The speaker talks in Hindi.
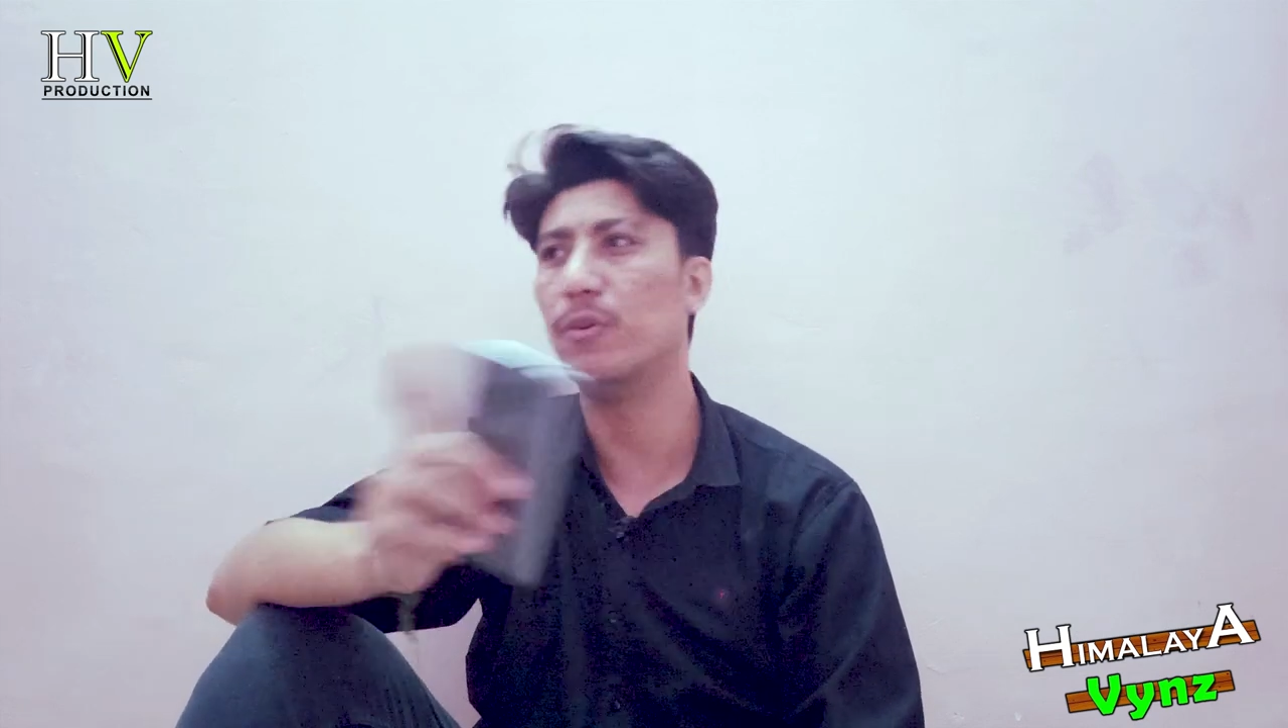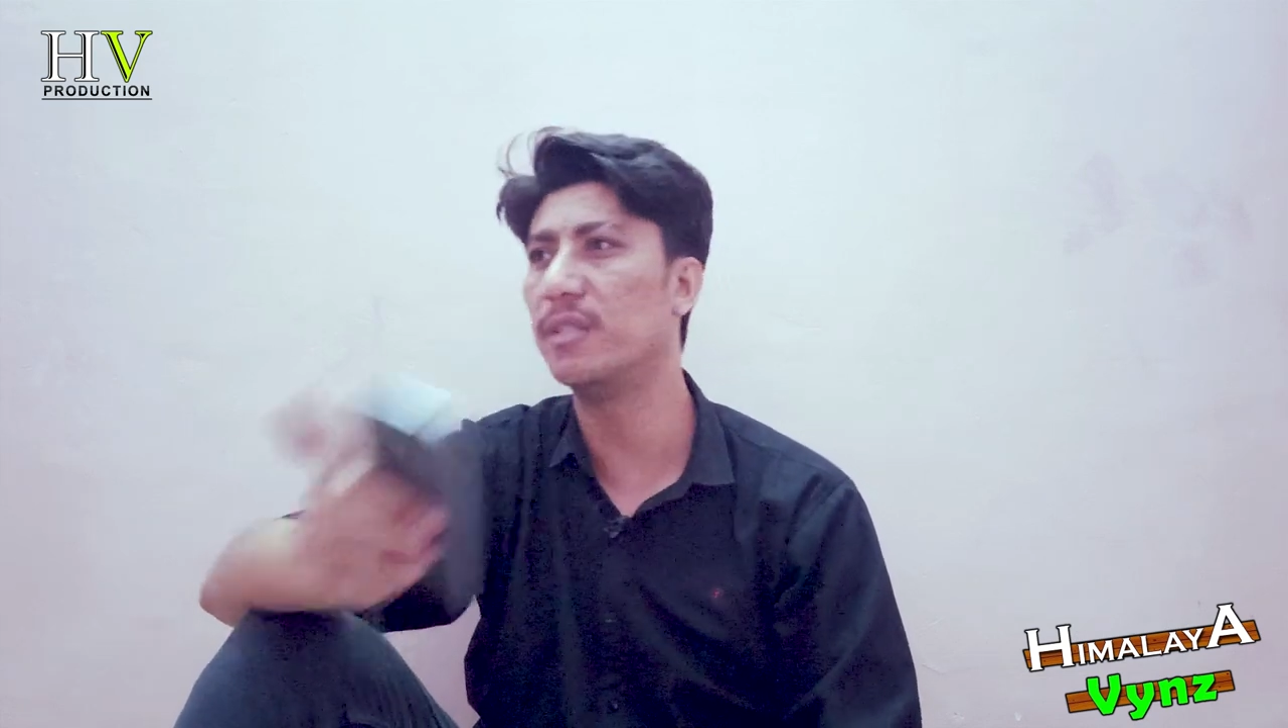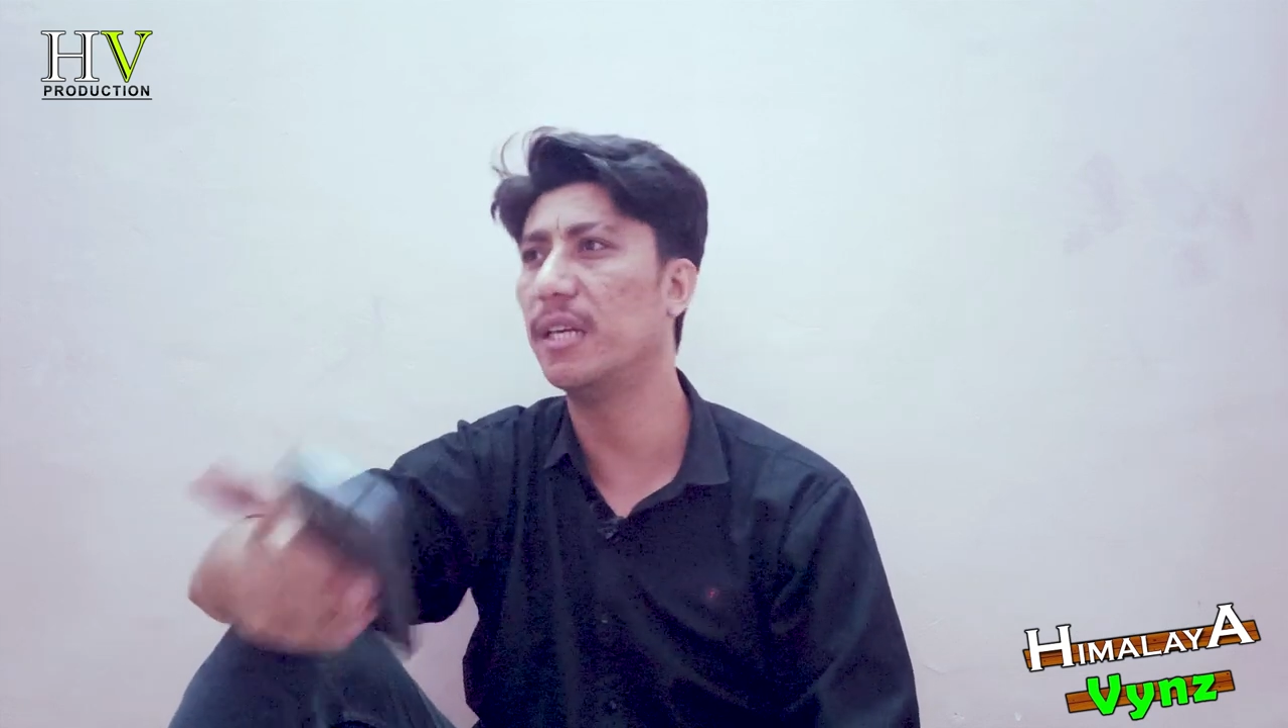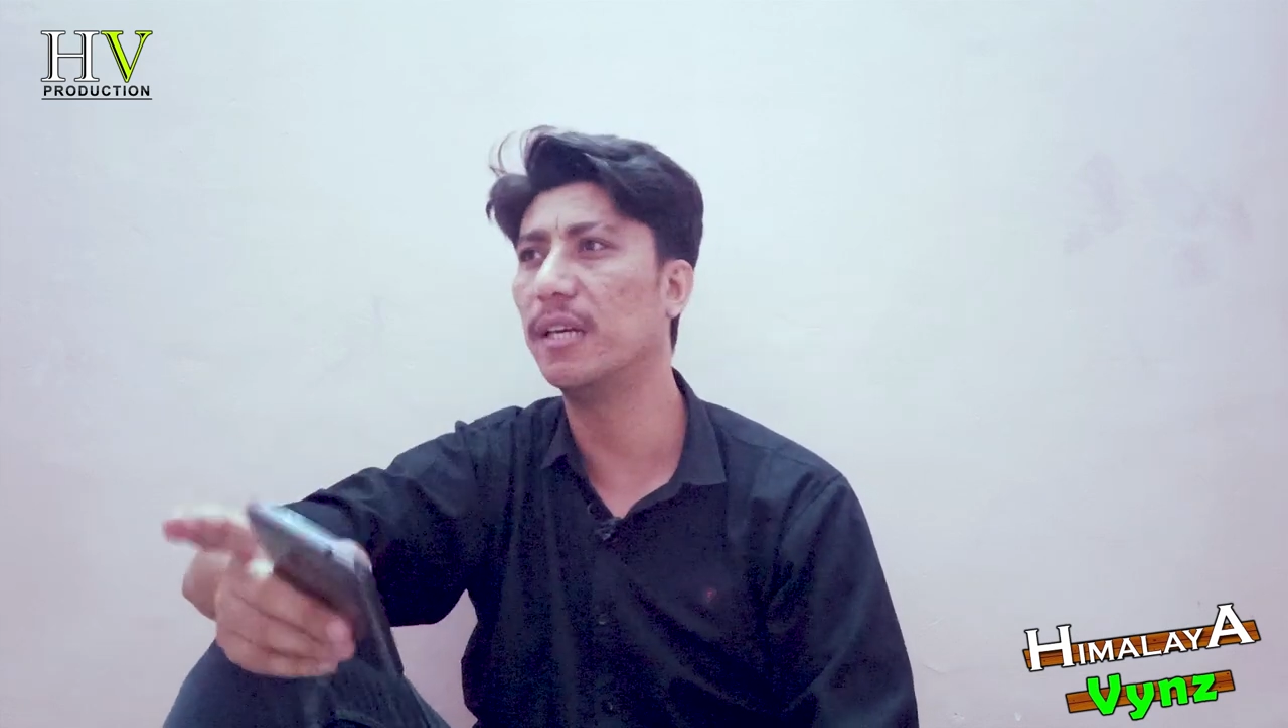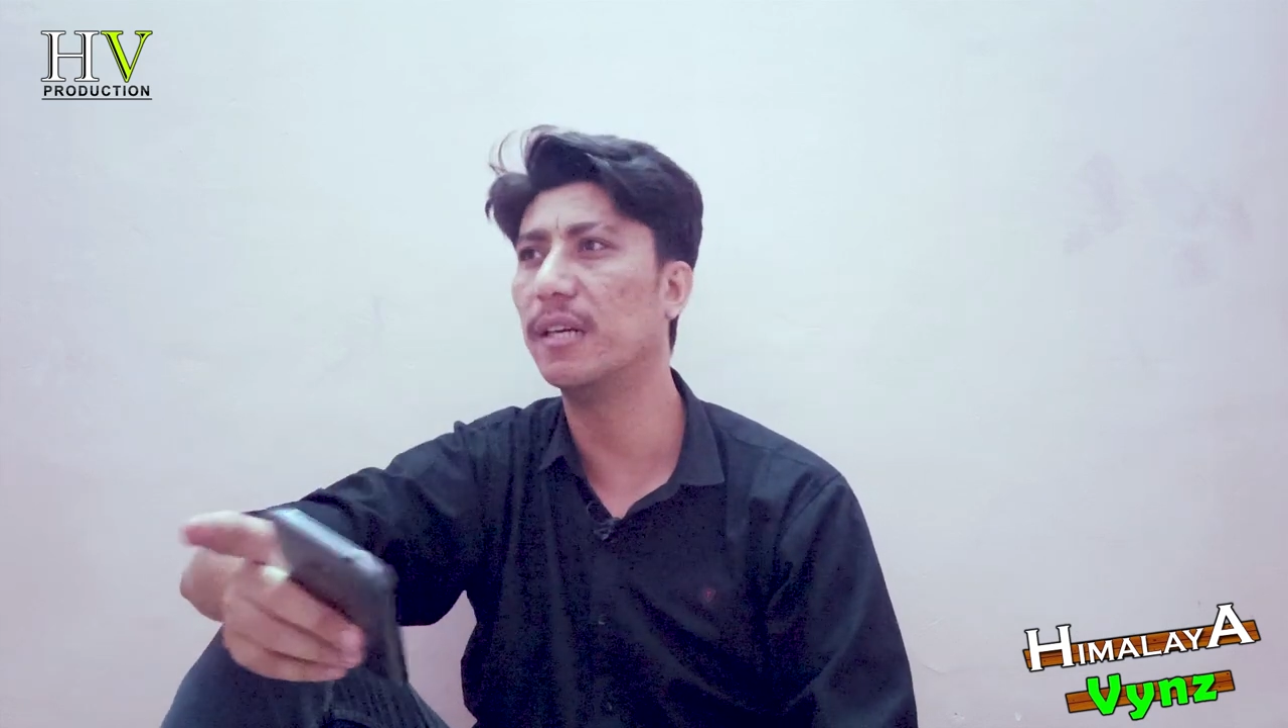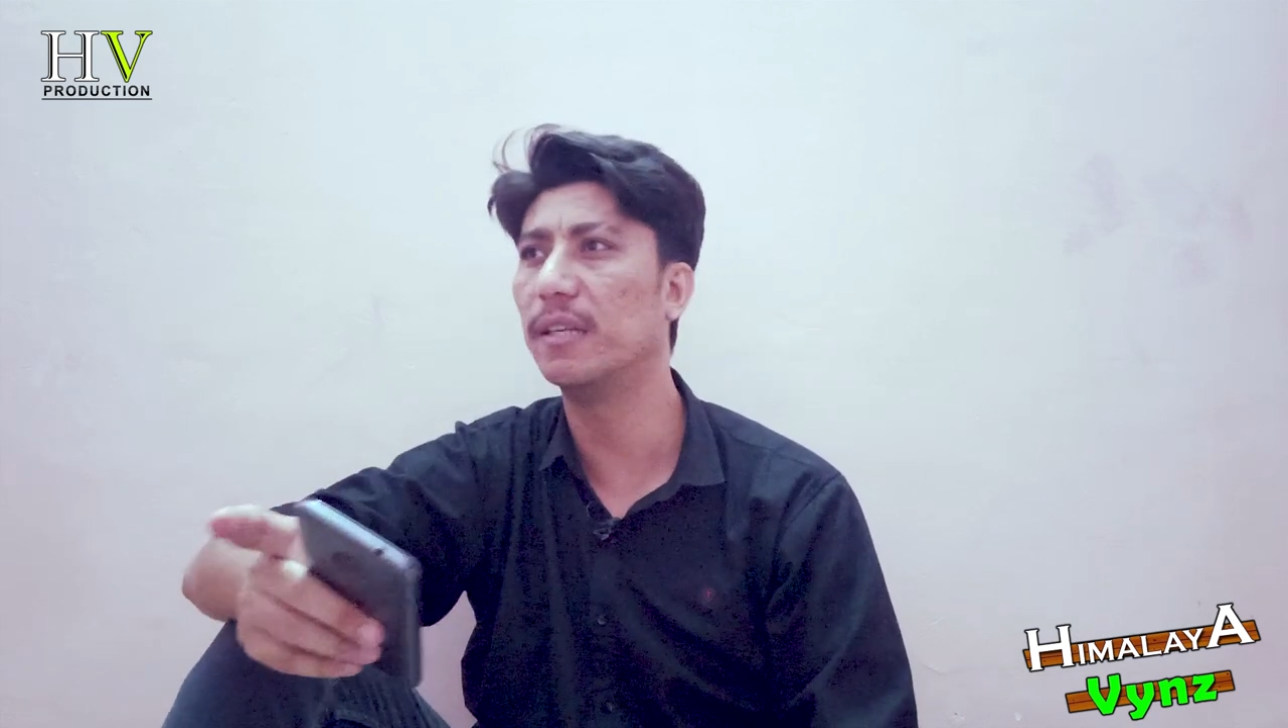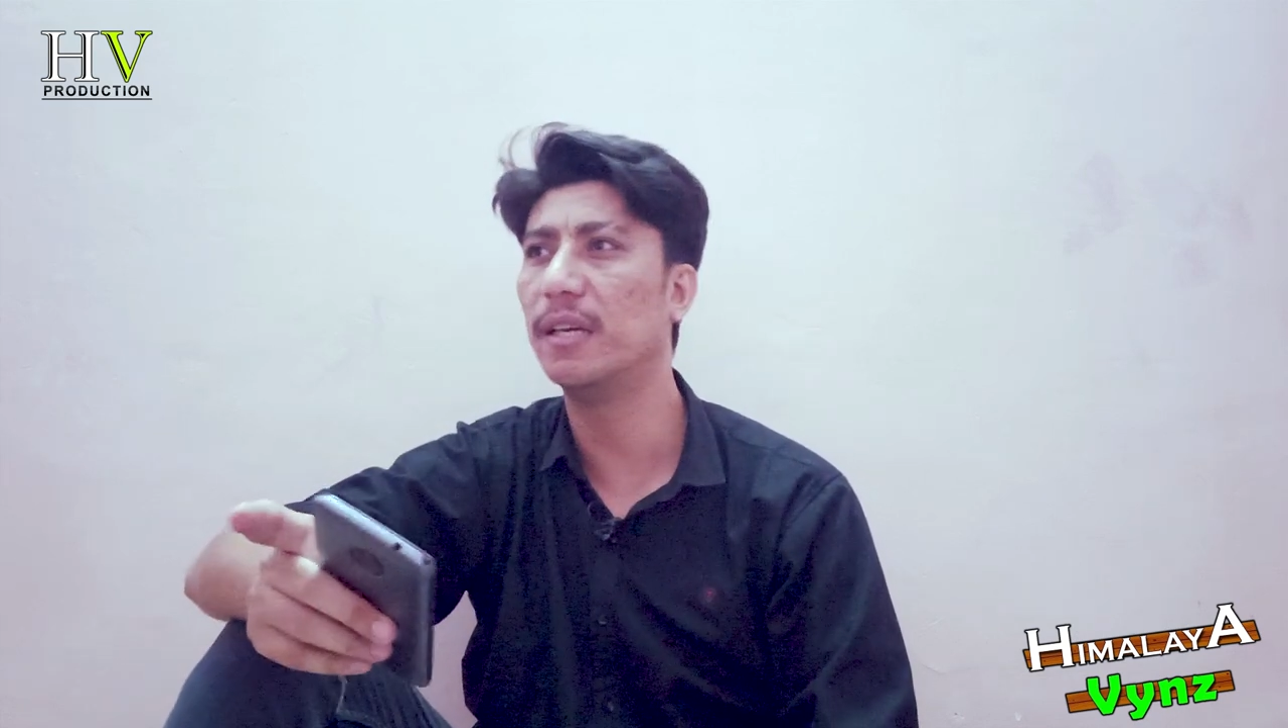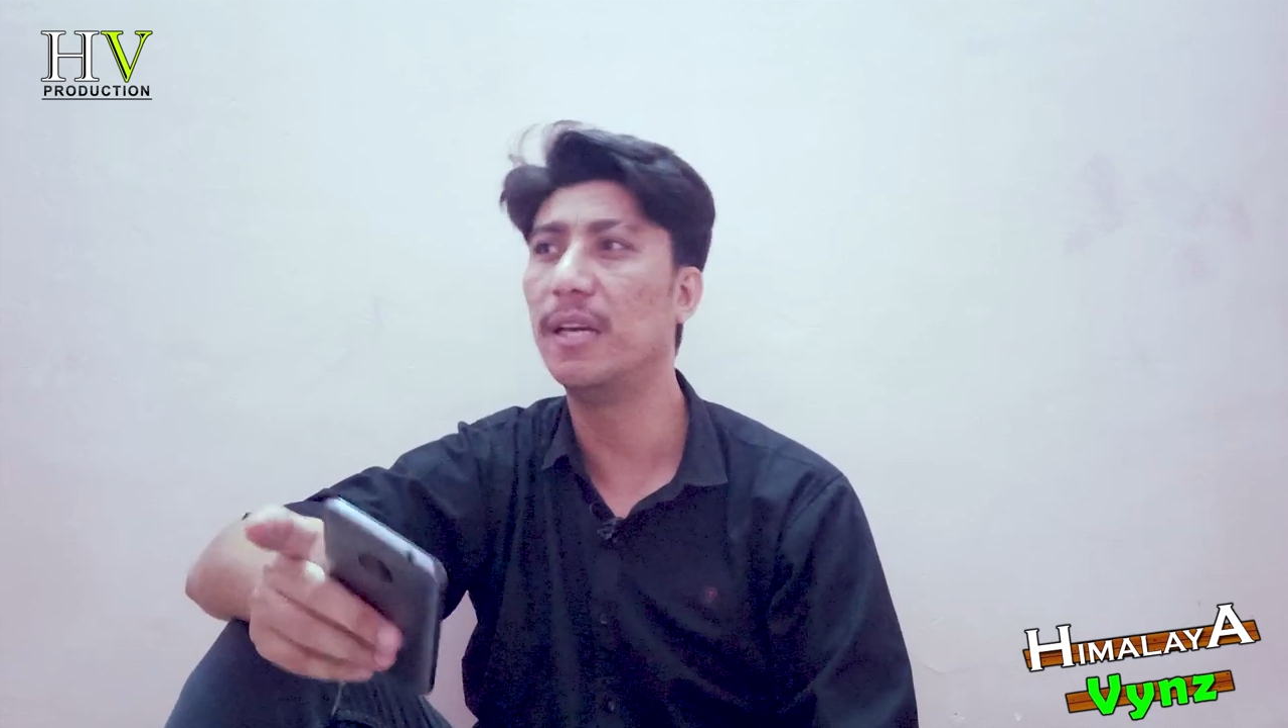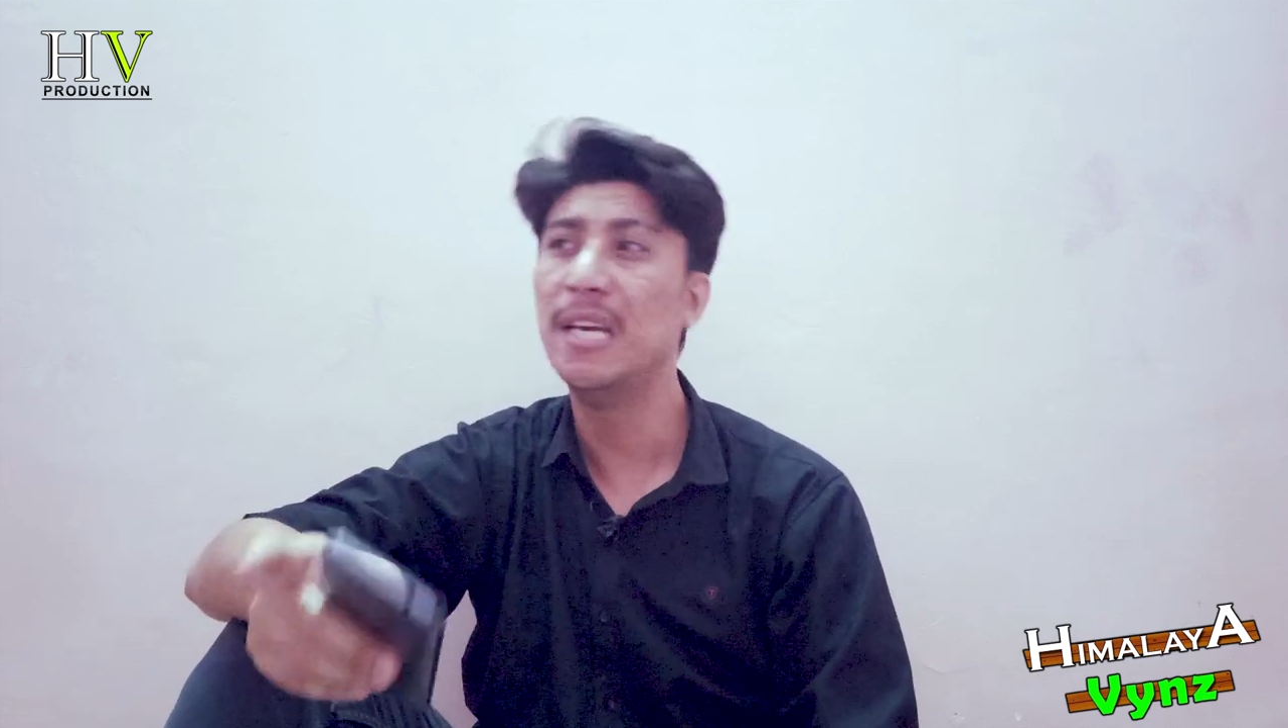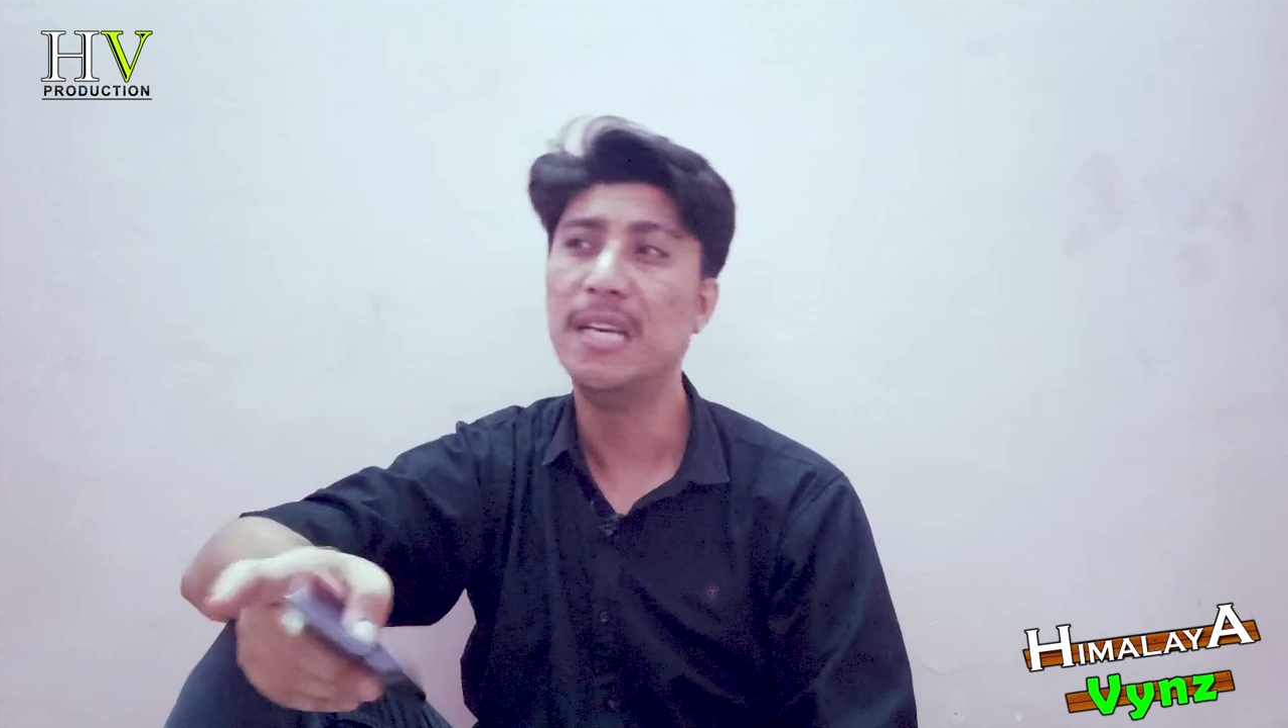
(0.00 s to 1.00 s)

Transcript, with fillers: कौन सही कर रहा है